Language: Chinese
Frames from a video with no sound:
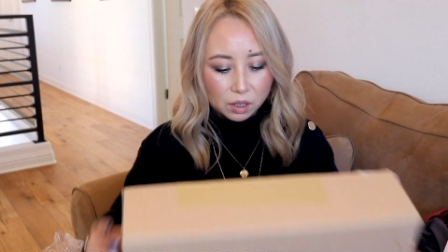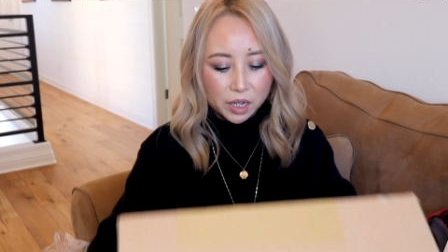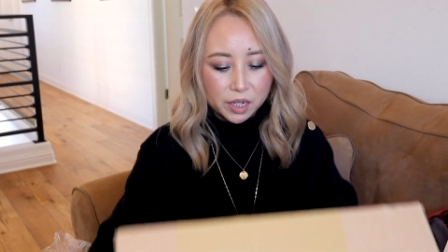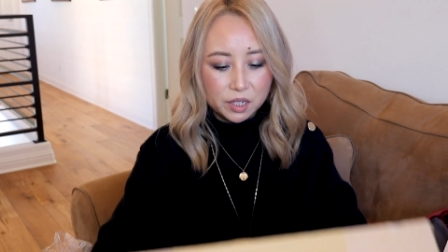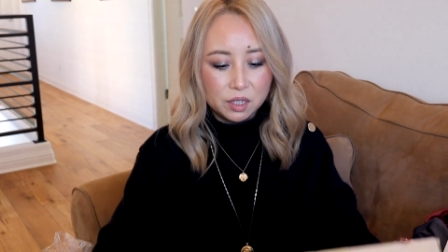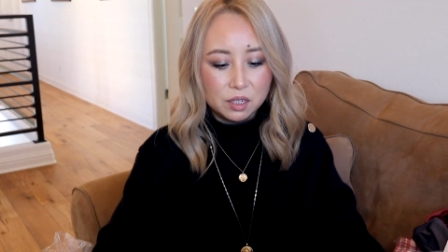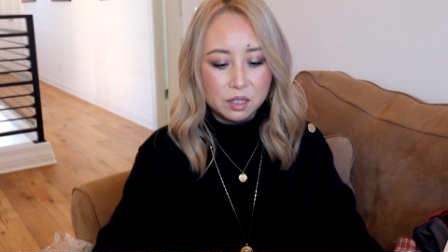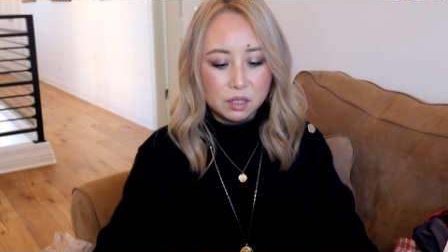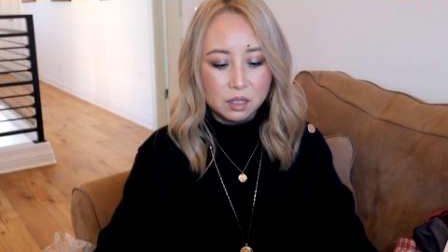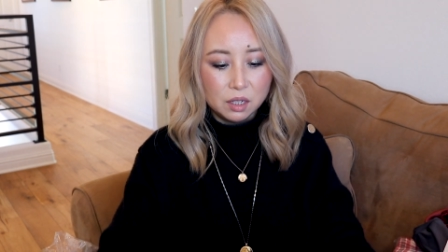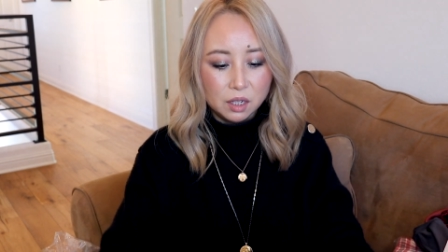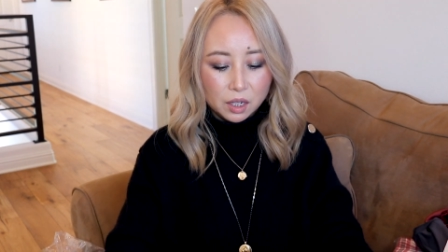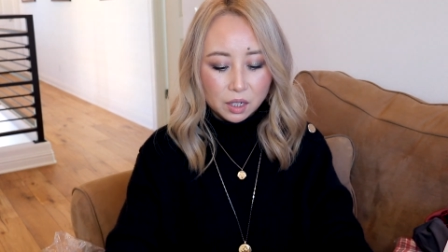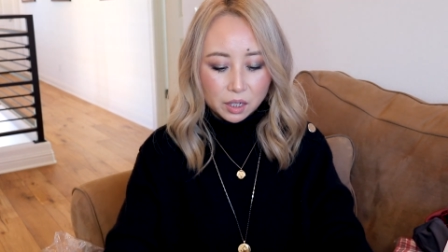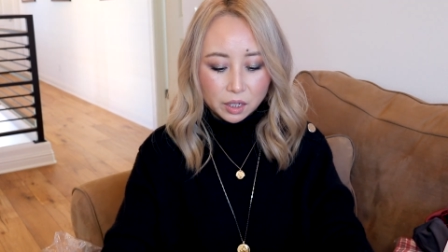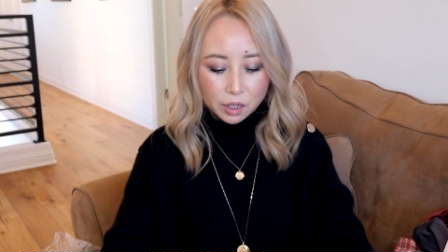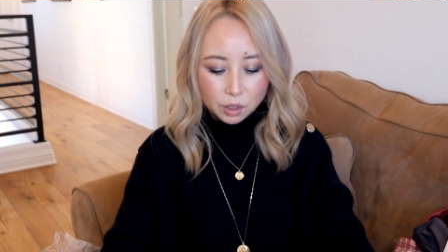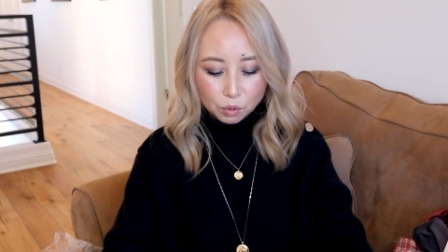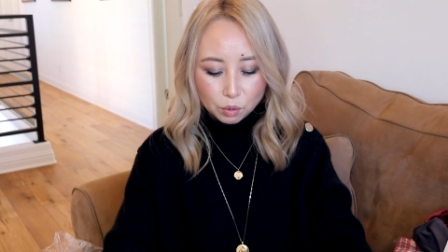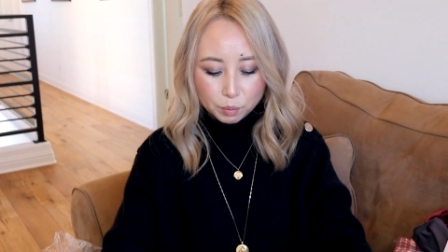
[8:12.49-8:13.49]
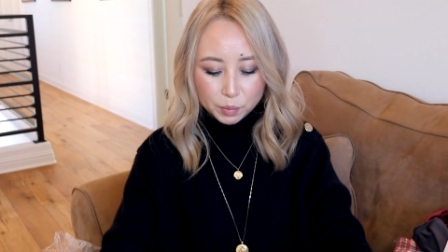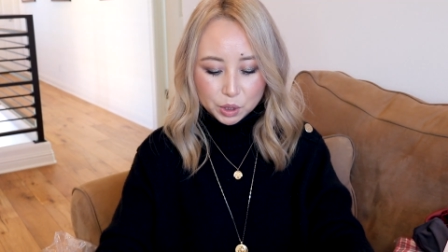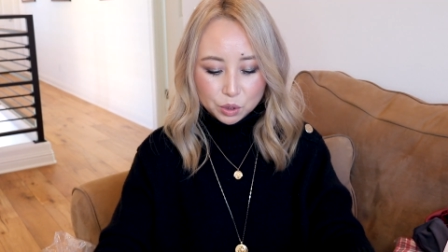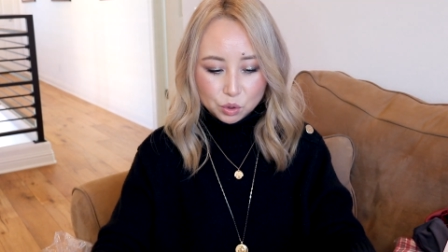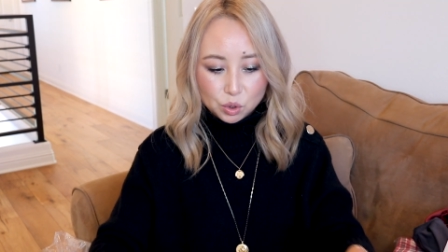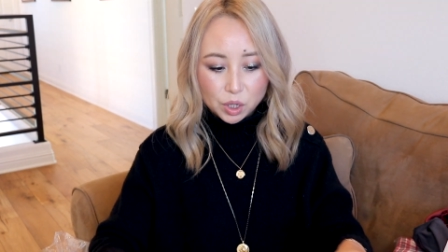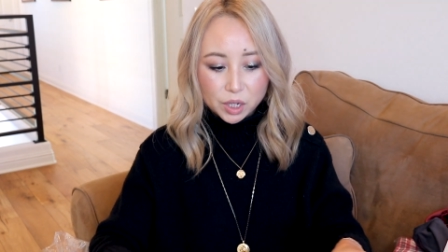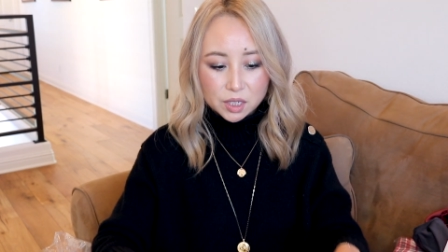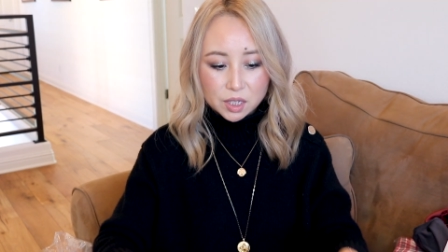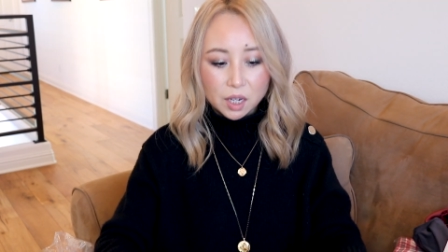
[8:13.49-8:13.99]
还是给我们
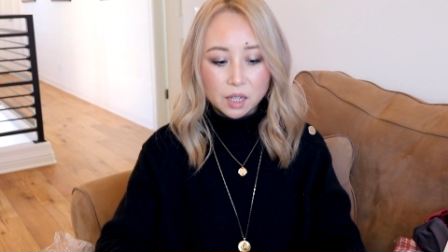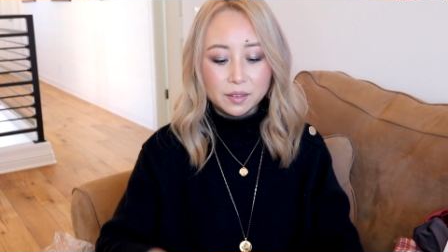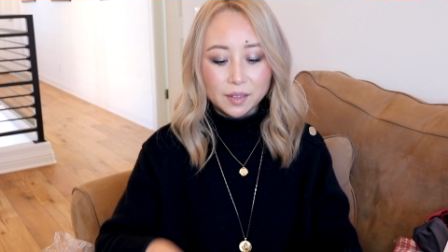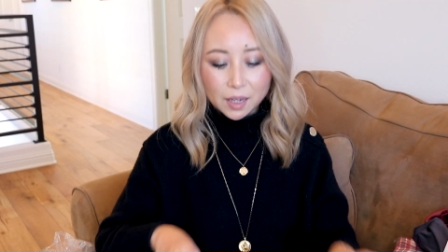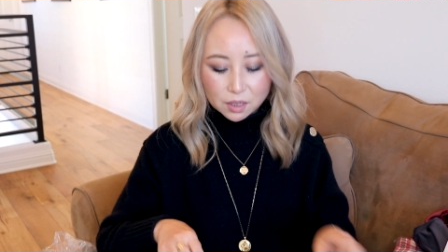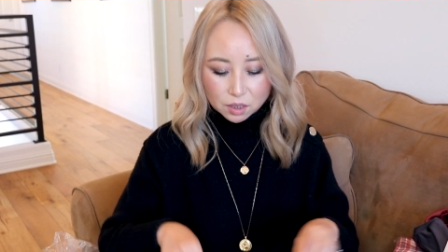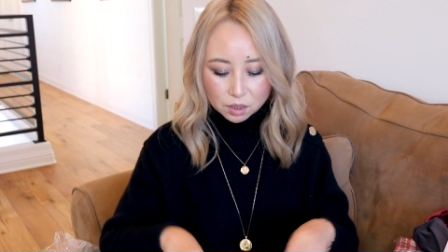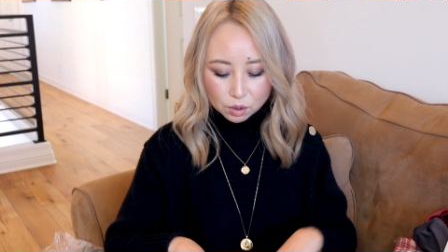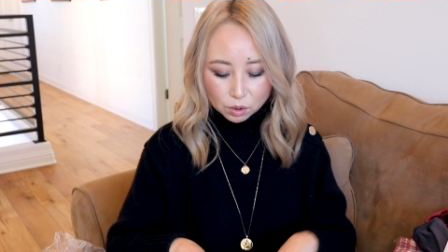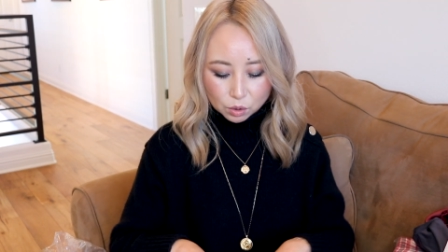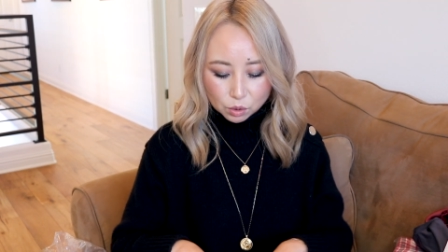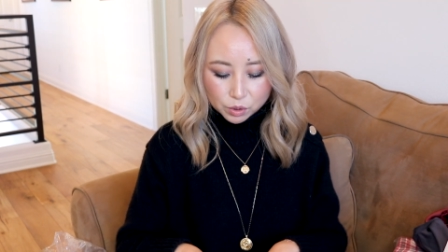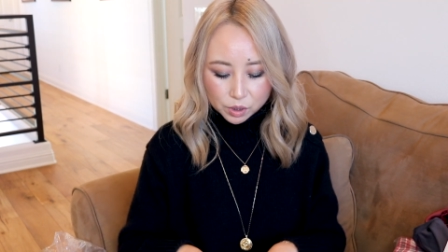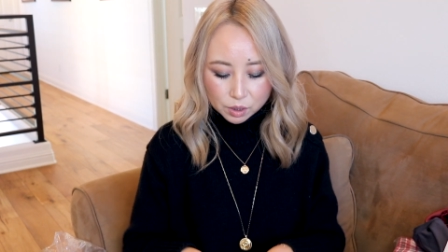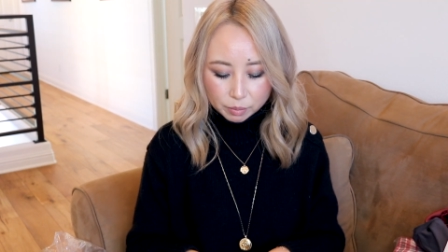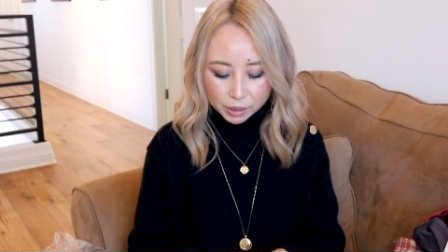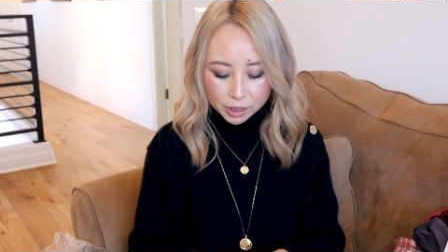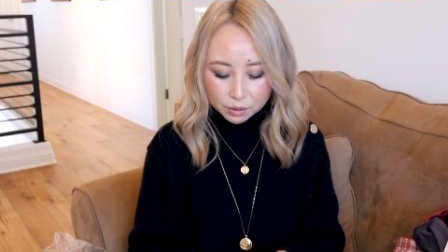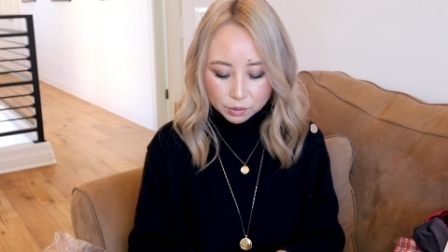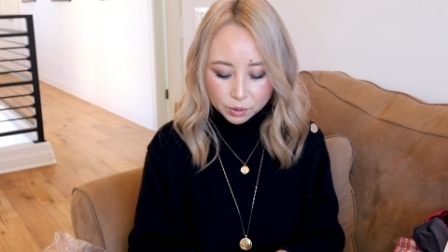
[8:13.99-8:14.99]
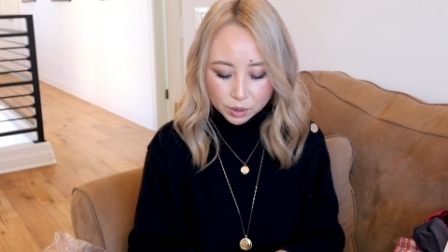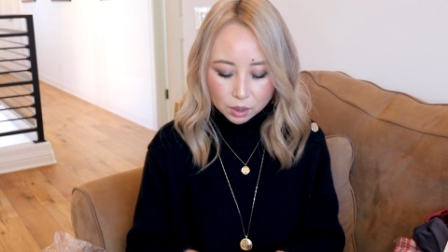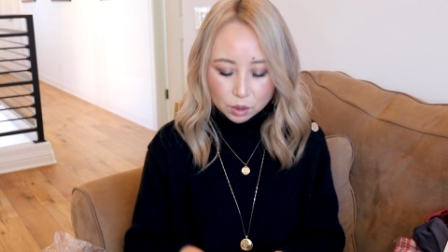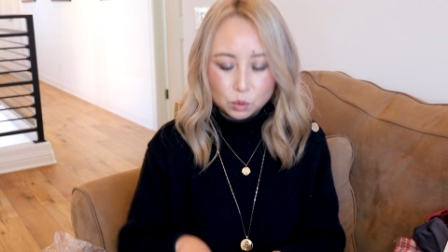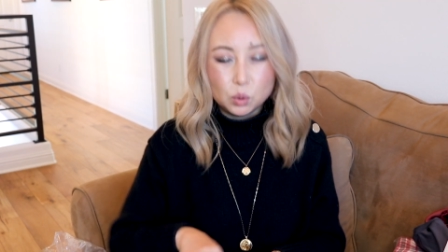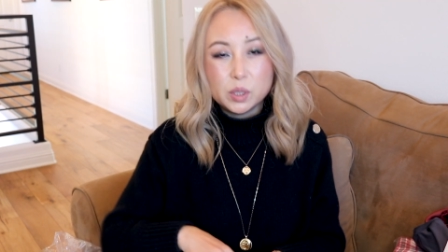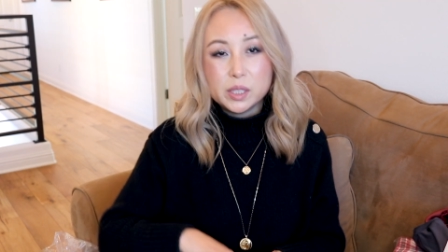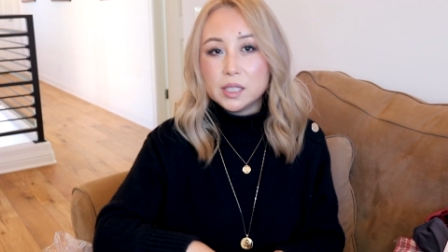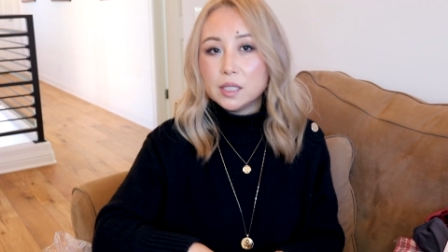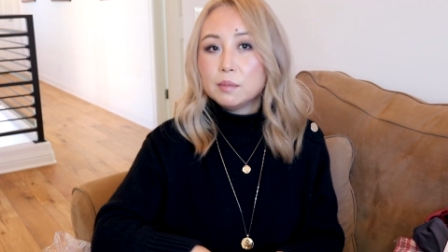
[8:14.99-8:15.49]
全场打折的东西吧，因为很
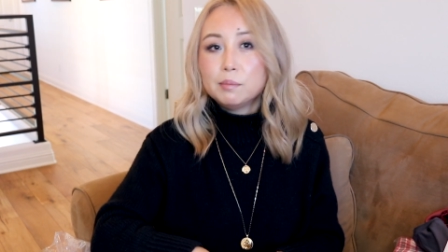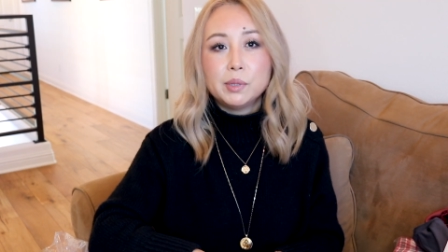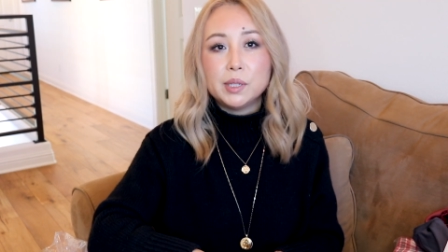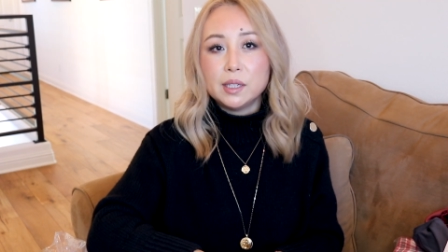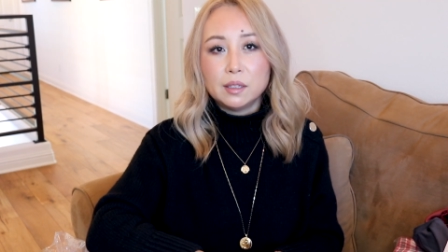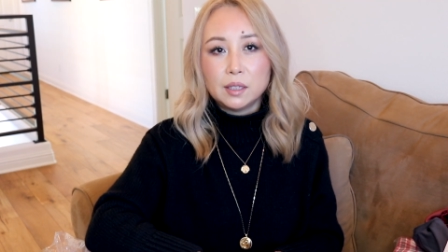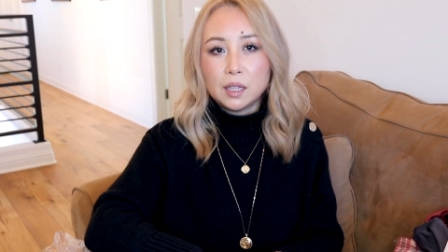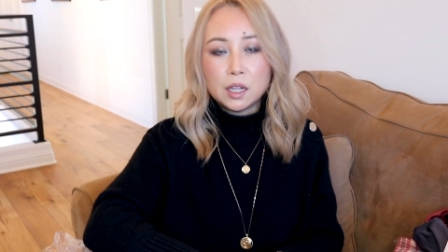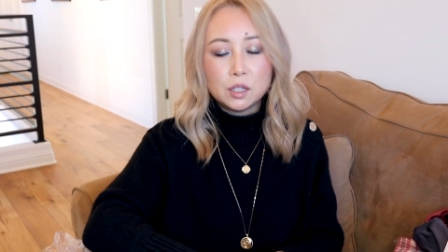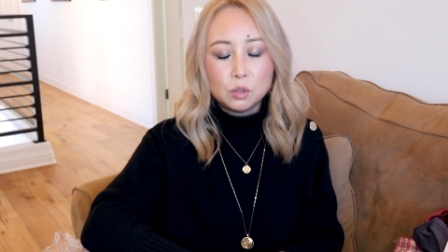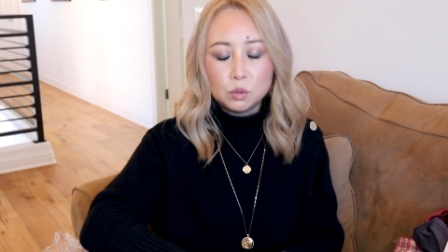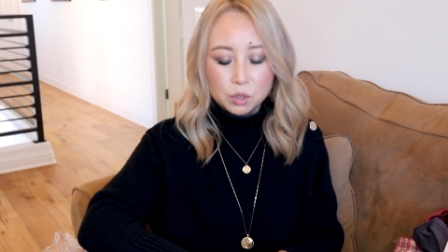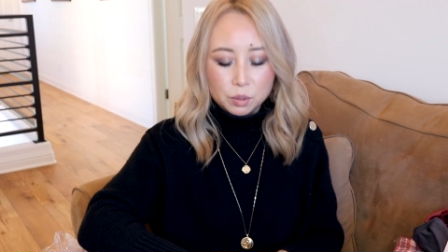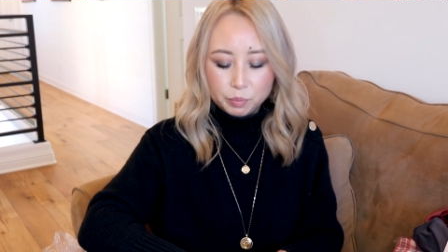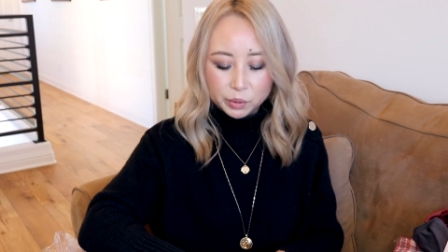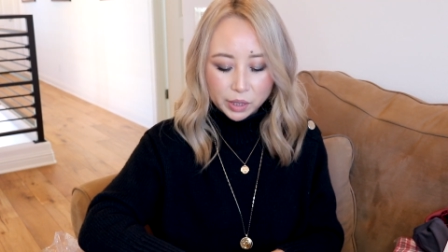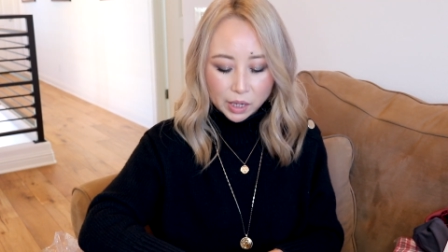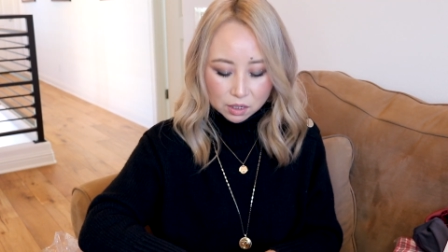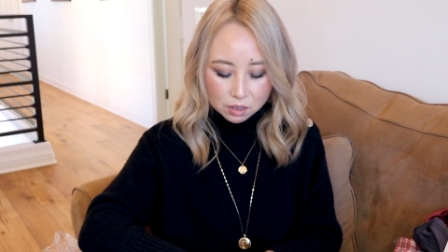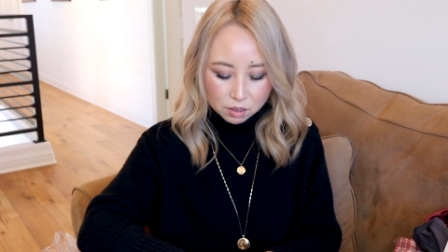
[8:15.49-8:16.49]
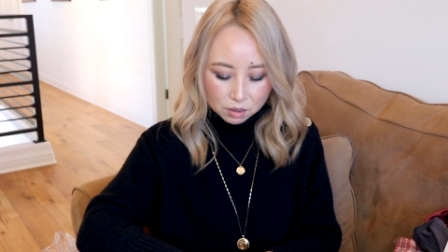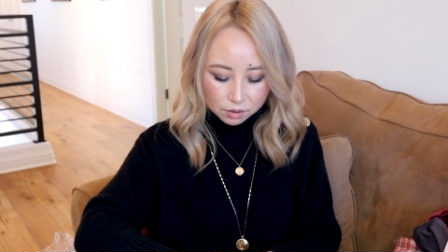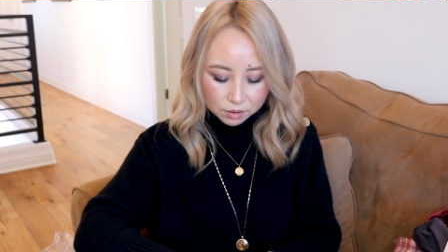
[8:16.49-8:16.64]
多新品它都是不打折